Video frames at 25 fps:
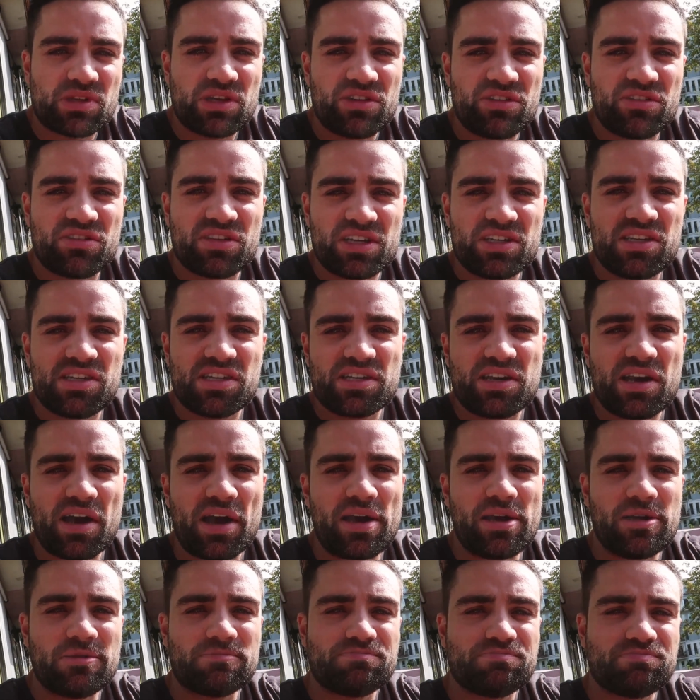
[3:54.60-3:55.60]
ist es richtig
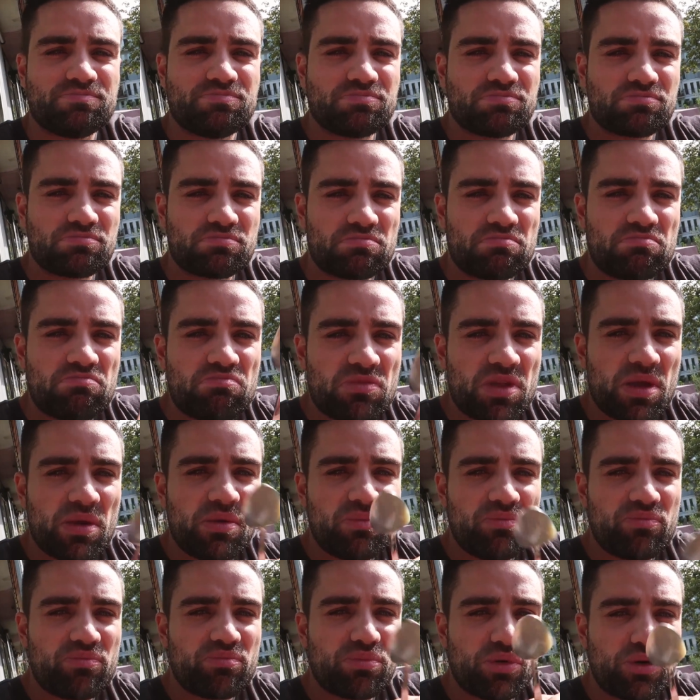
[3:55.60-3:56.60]
geil.
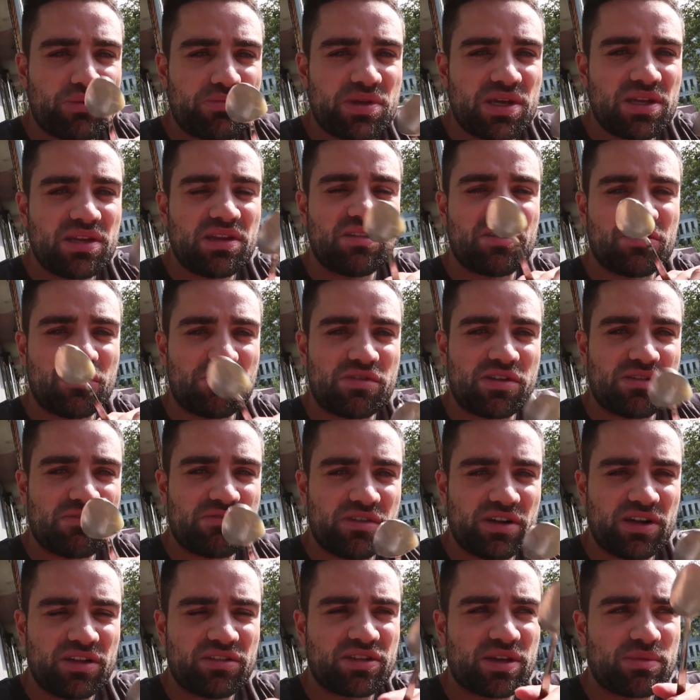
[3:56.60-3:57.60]
Probiert ist auf jeden
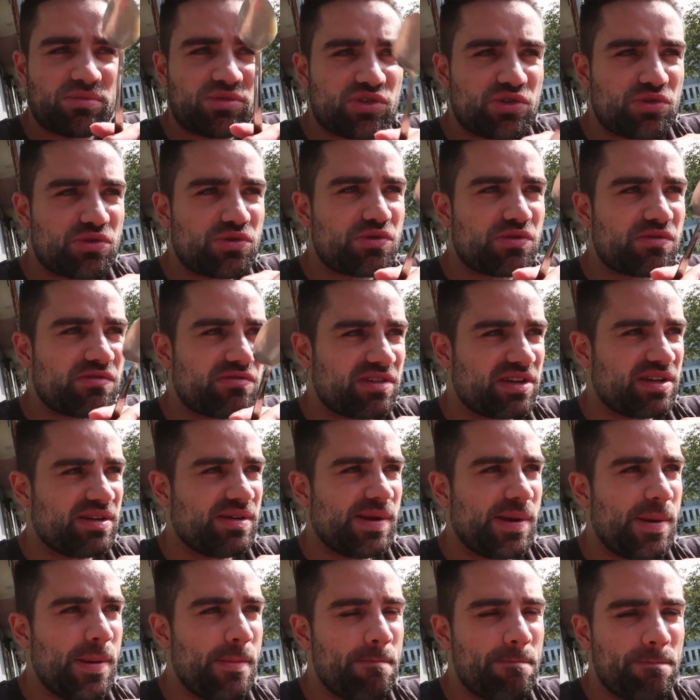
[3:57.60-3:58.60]
Fall. Es gibt Schoko und
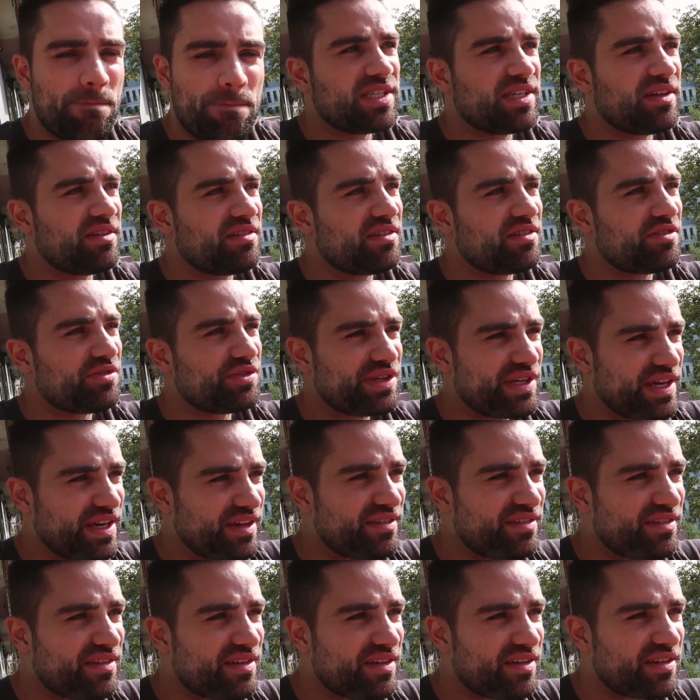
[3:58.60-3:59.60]
Vanille. Wenn ich das jetzt so
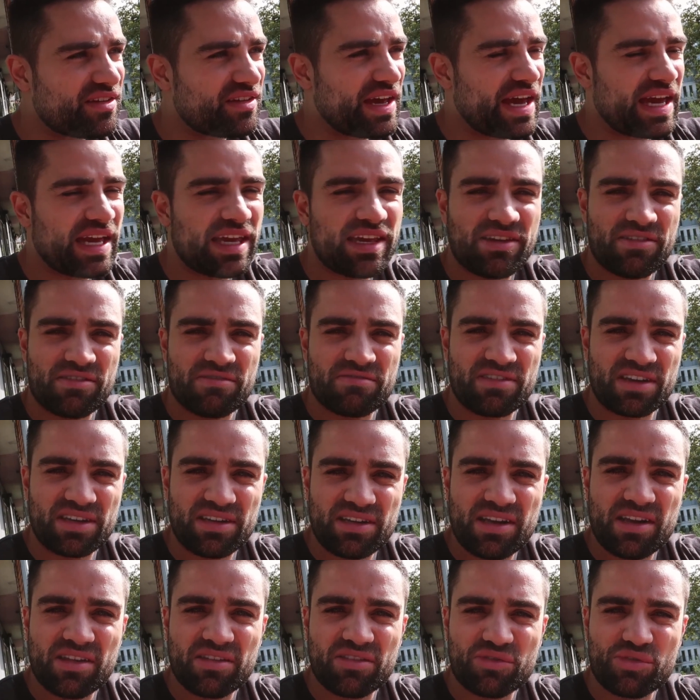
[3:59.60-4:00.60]
teste, ist eigentlich
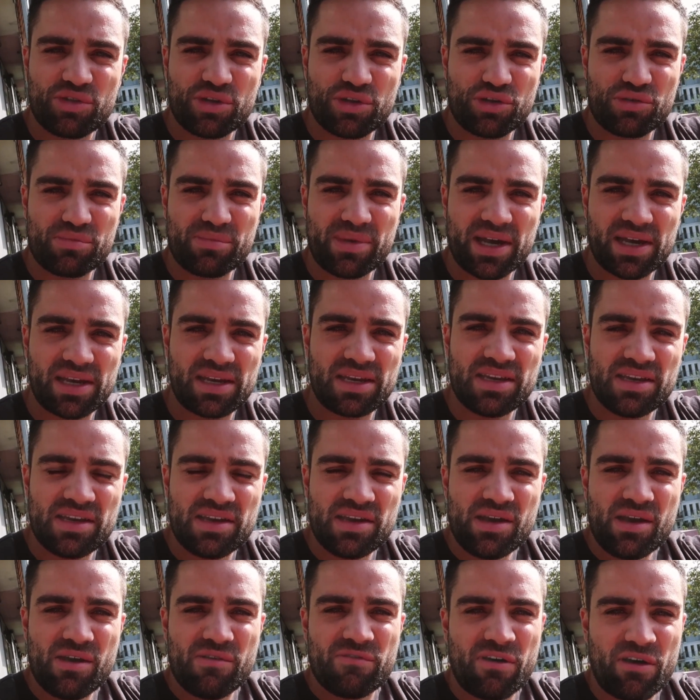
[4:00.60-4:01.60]
Vanille sogar noch mein
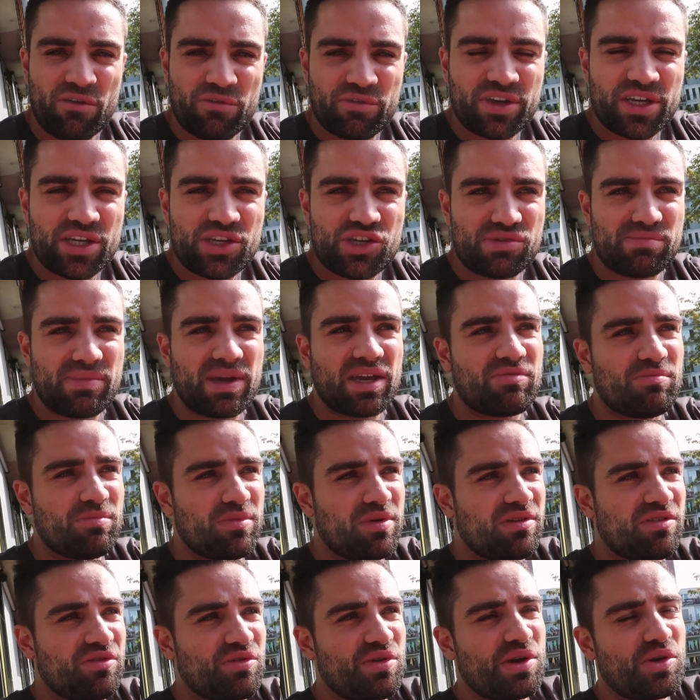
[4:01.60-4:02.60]
Favorit. Schmeckt
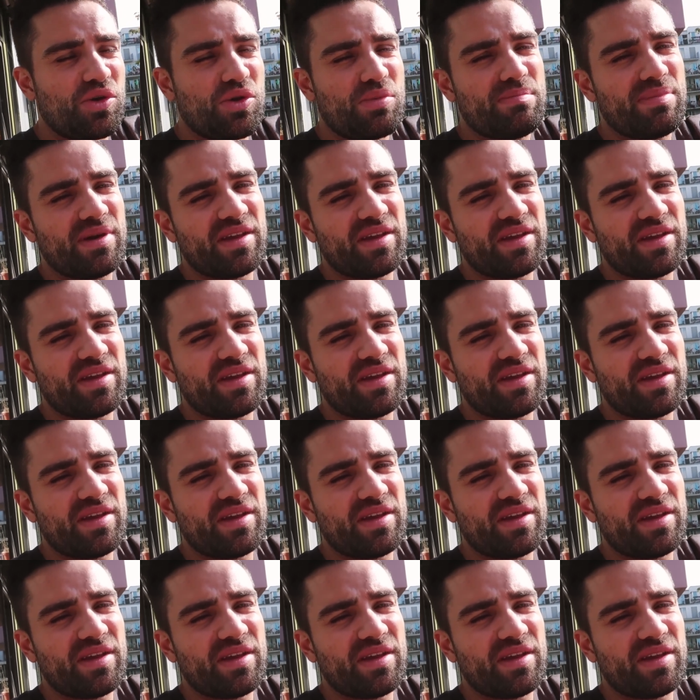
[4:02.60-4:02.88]
mir sogar noch